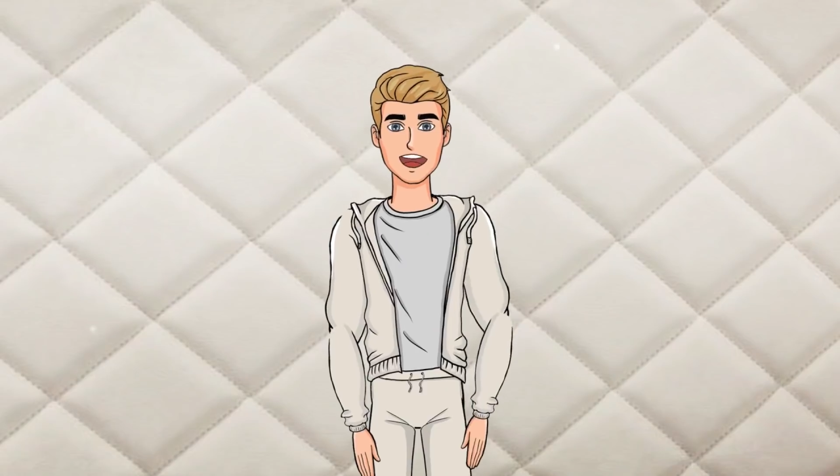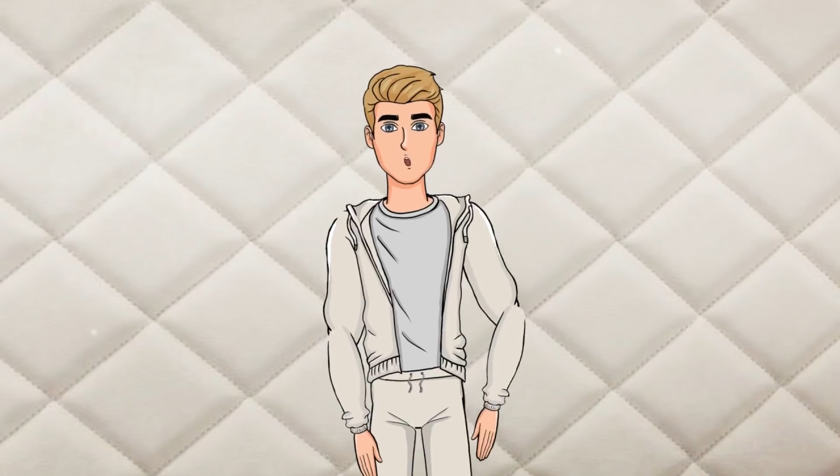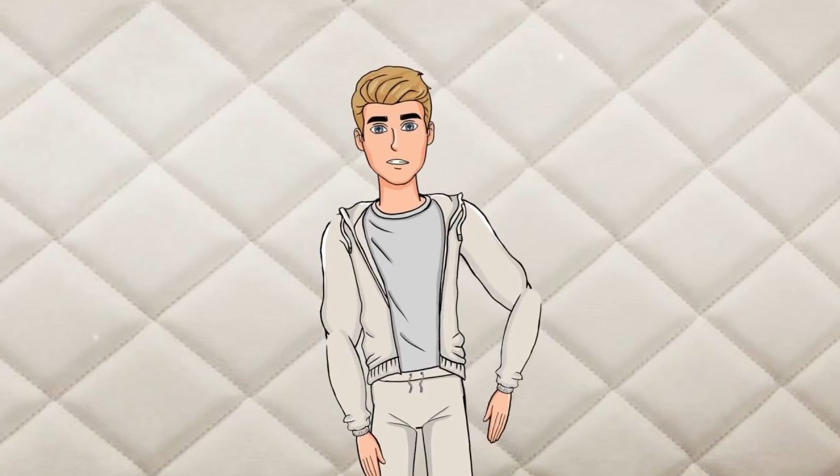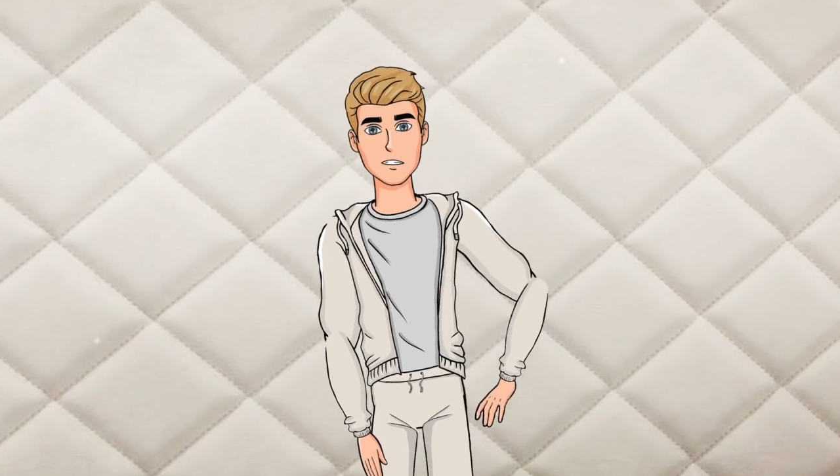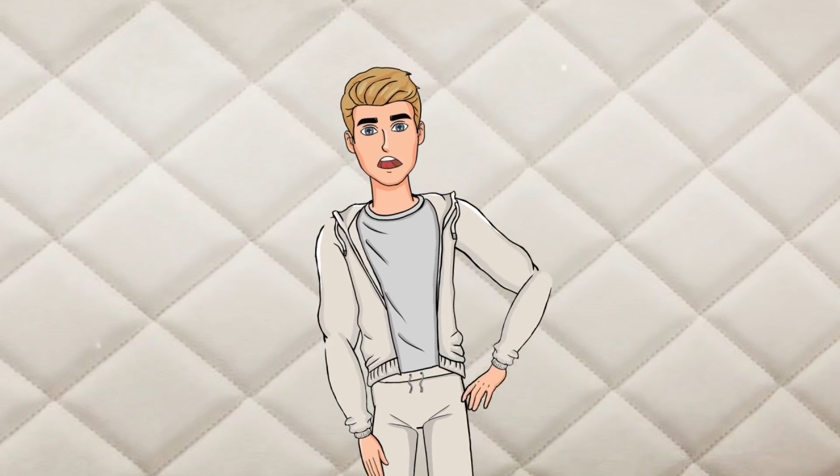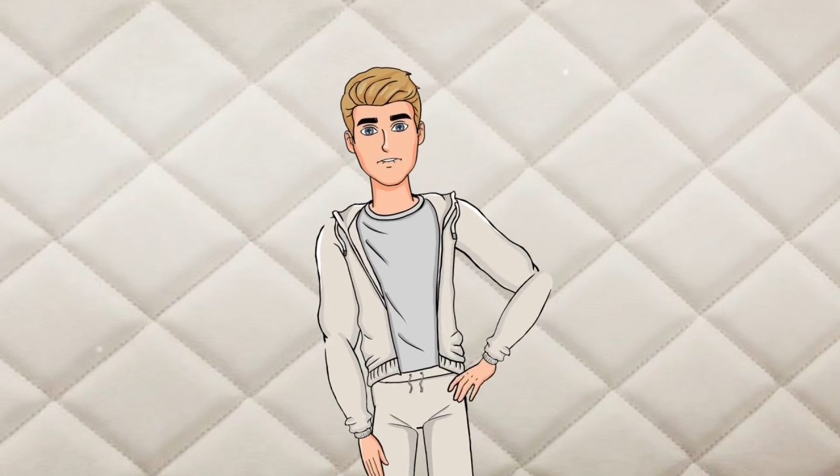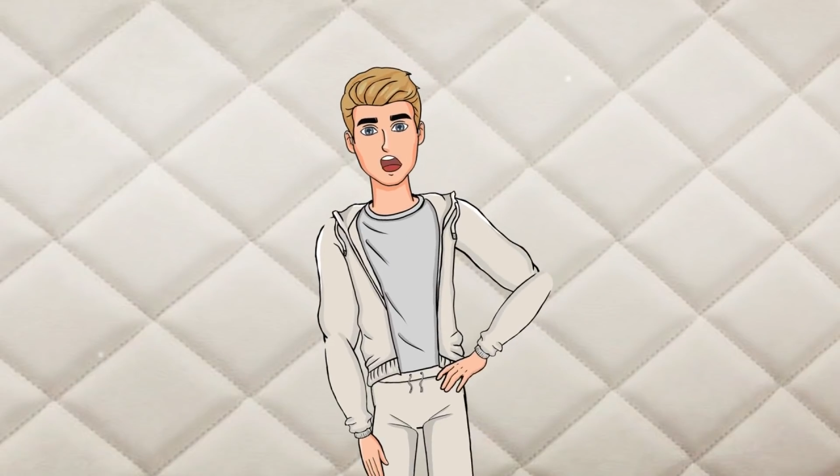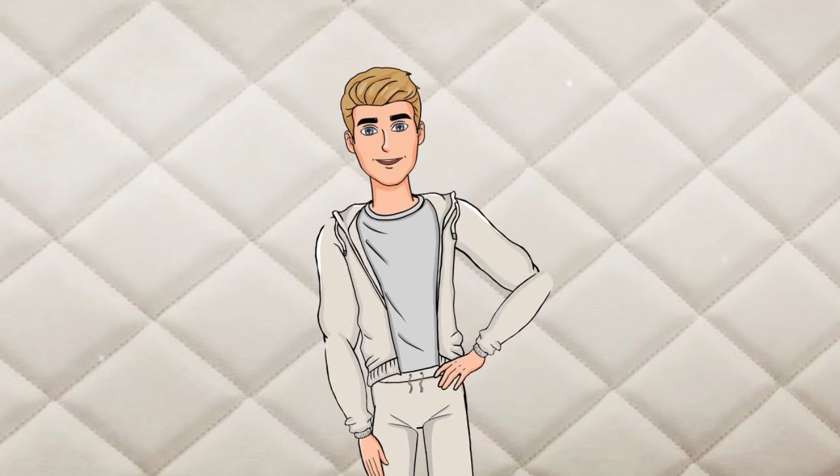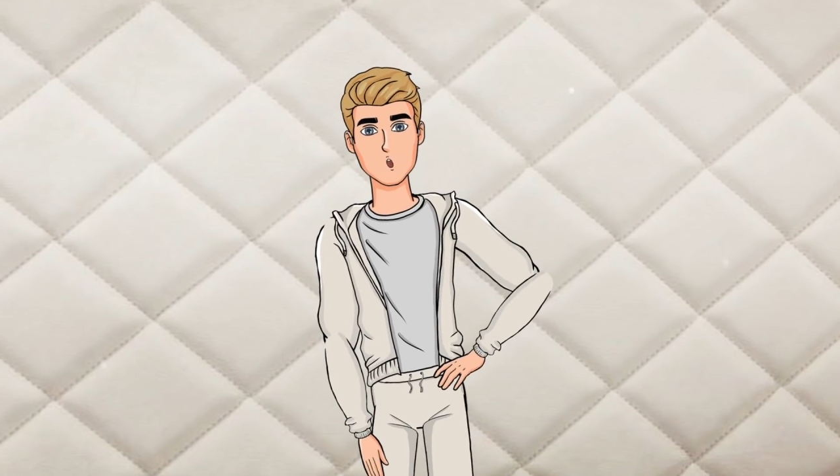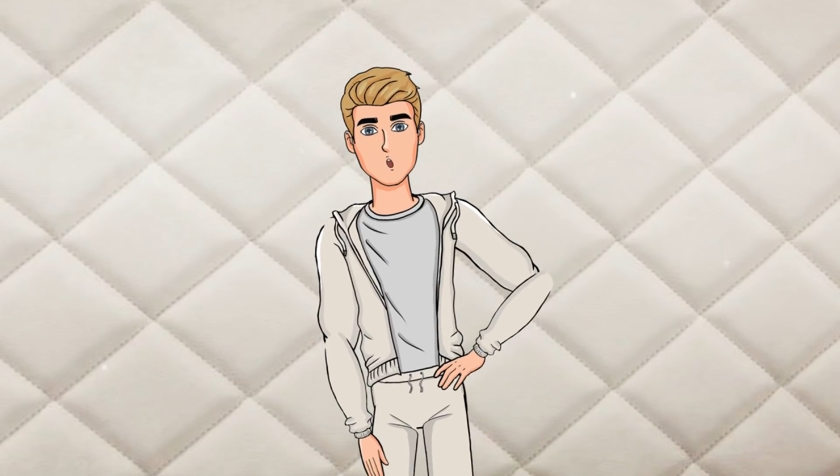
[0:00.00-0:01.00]
Abbiamo
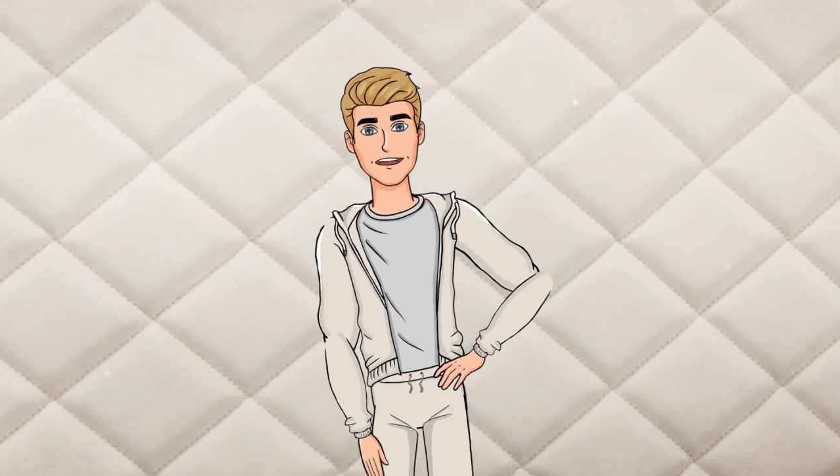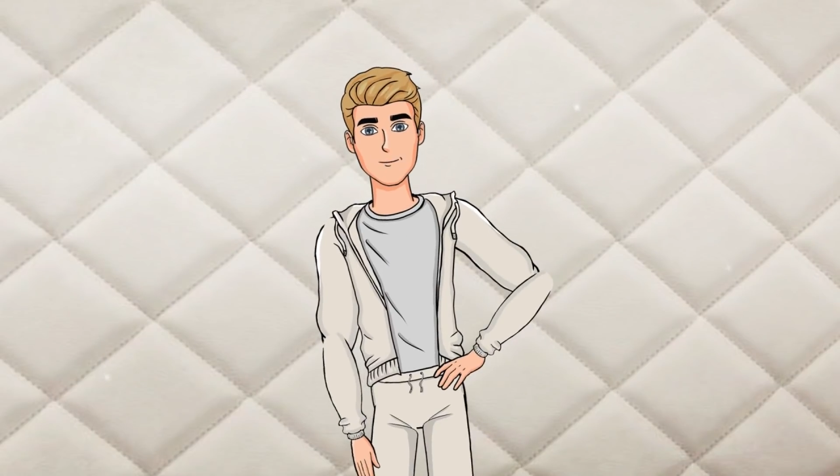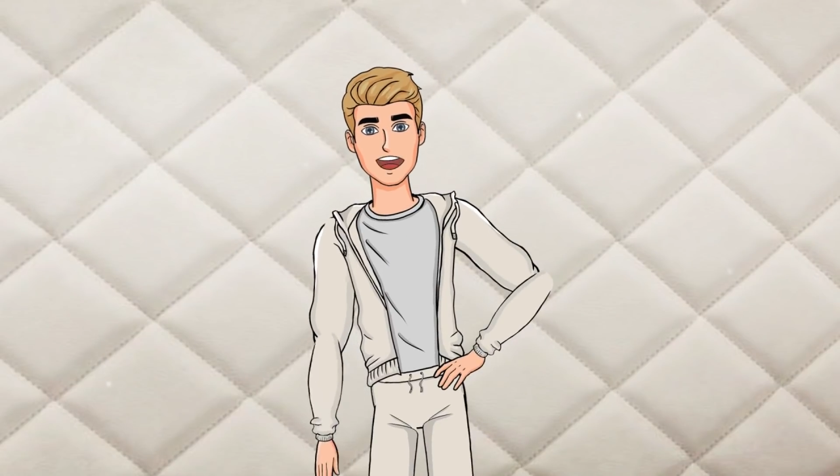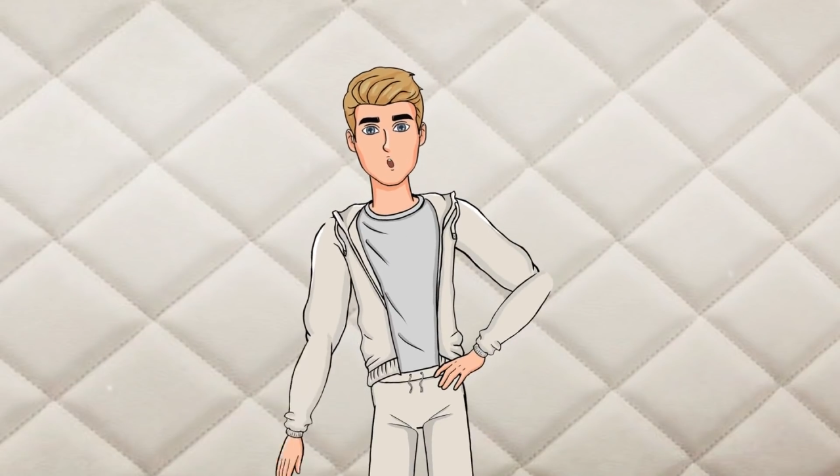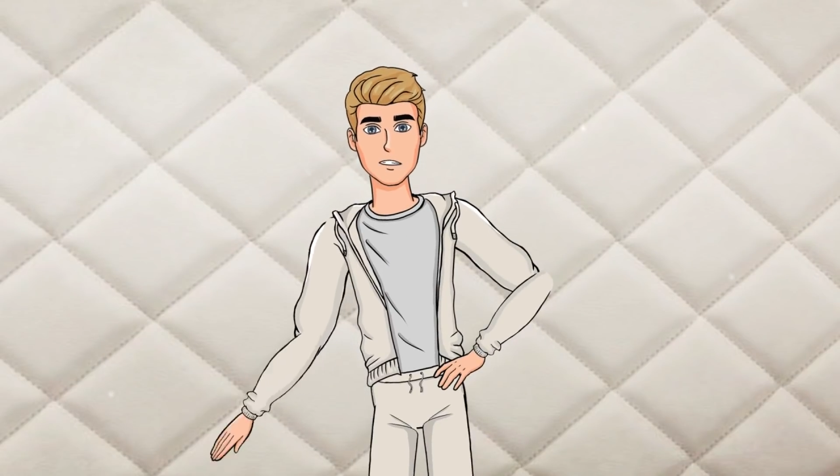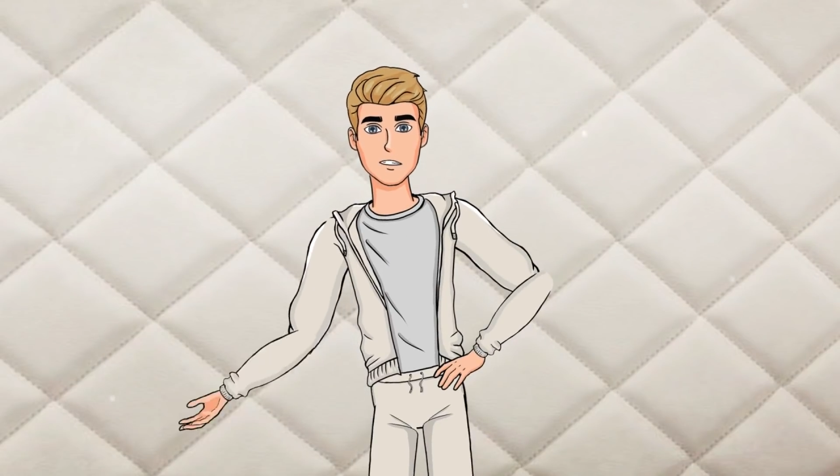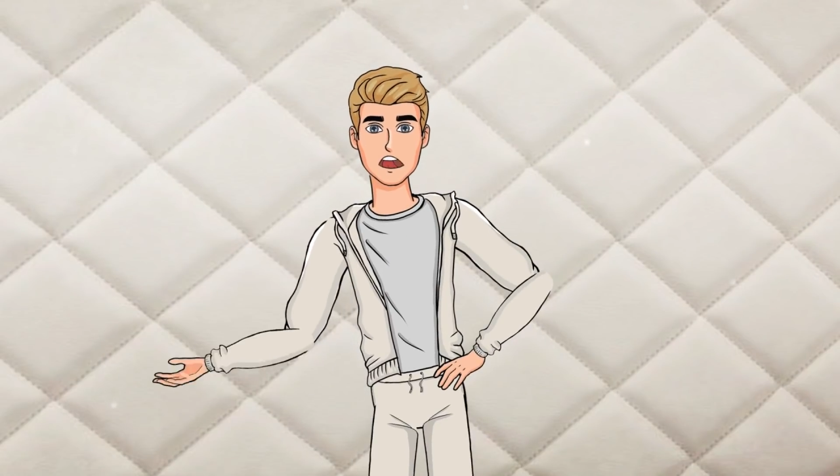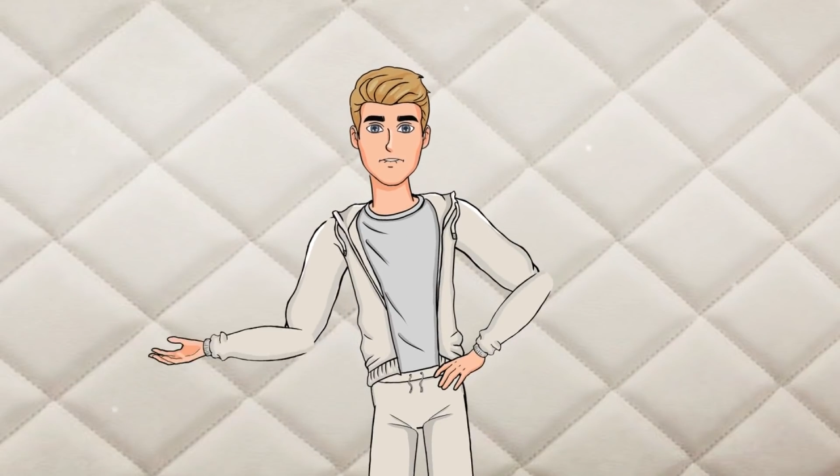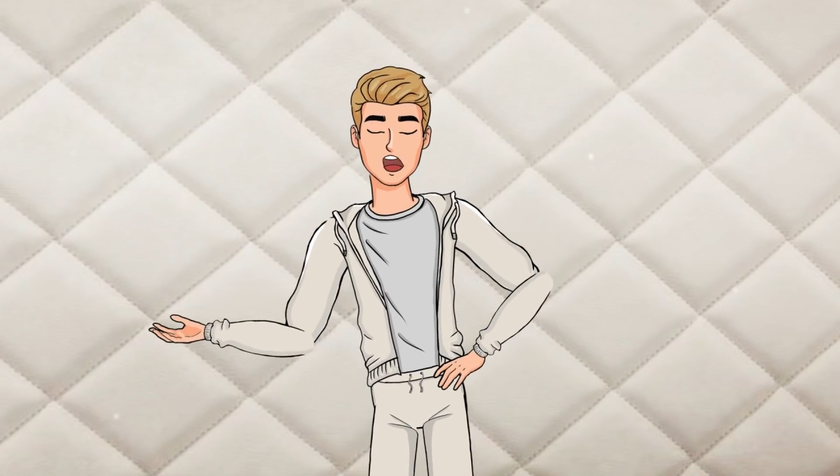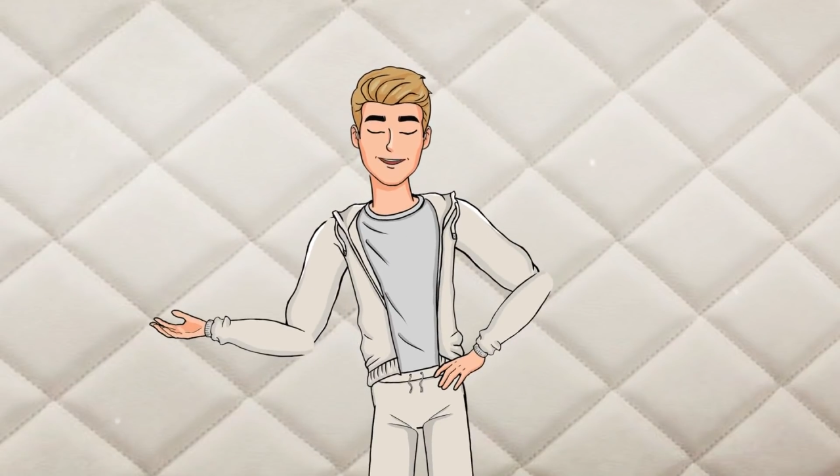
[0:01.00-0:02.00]
scavalcato la
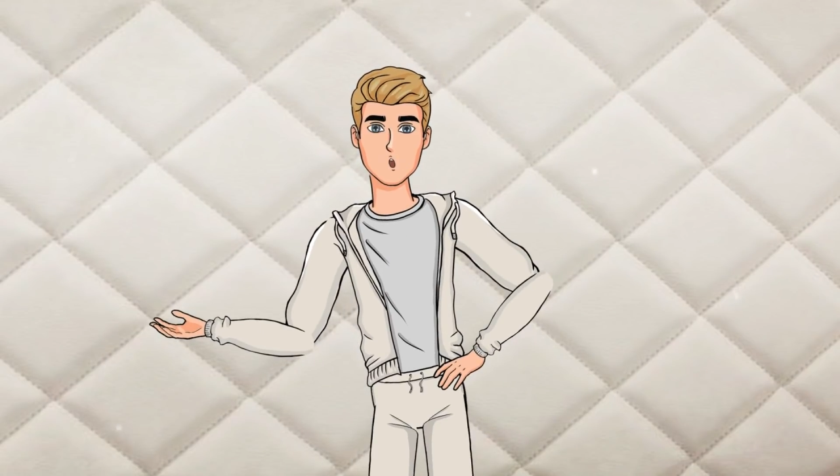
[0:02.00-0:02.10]
recinzione,